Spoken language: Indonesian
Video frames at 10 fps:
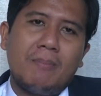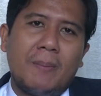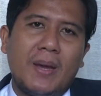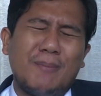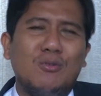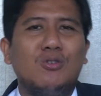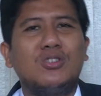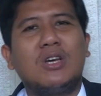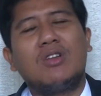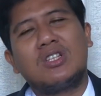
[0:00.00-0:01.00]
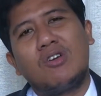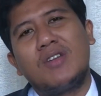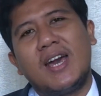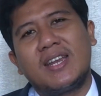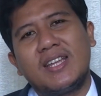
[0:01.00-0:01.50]
Bapak Ibu,
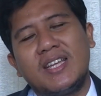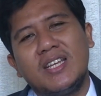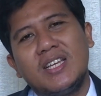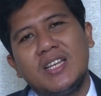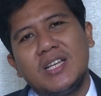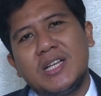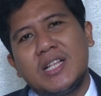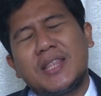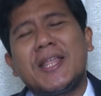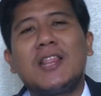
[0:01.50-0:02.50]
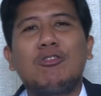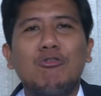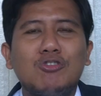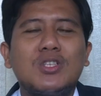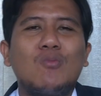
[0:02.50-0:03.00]
saudara-saudari,
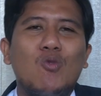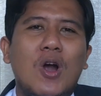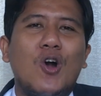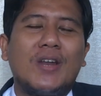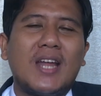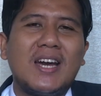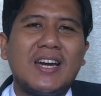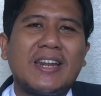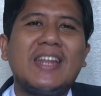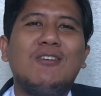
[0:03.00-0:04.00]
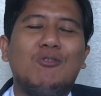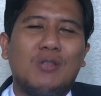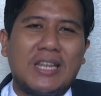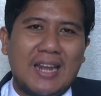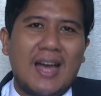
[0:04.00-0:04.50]
tentu semua orang
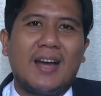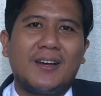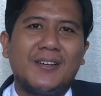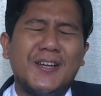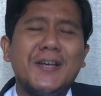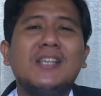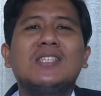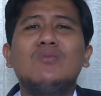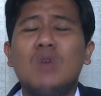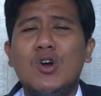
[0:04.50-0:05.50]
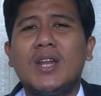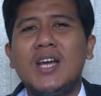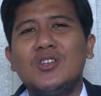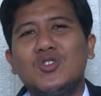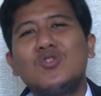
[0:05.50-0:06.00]
rindu terang. Semua
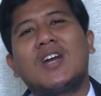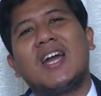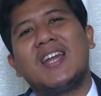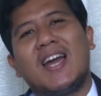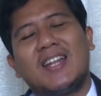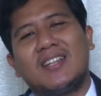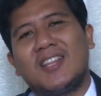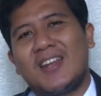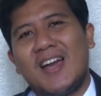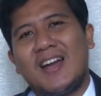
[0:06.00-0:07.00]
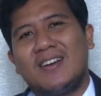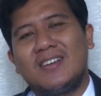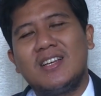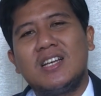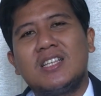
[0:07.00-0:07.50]
orang suka dengan terang.
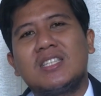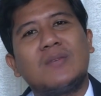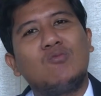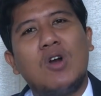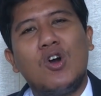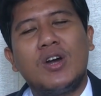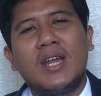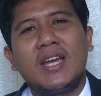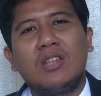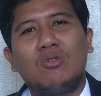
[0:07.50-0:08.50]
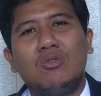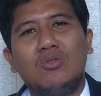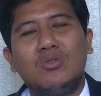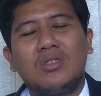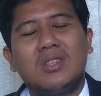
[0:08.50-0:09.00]
Semua orang
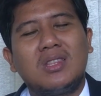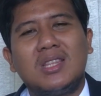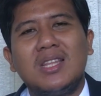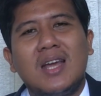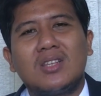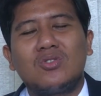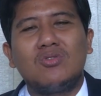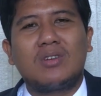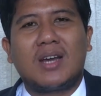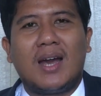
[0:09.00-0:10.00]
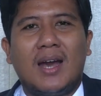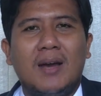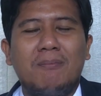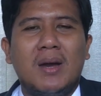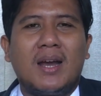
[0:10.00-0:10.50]
itu tidak
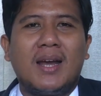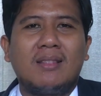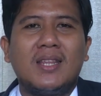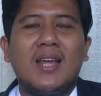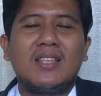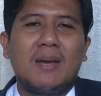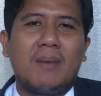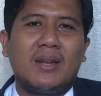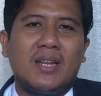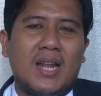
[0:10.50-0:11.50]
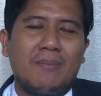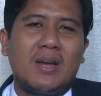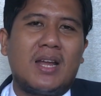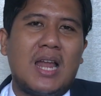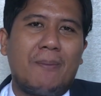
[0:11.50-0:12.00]
suka bahkan tidak nyaman di dalam
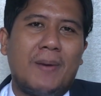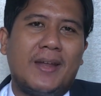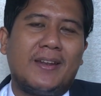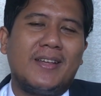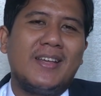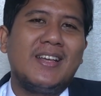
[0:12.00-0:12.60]
kegelapan.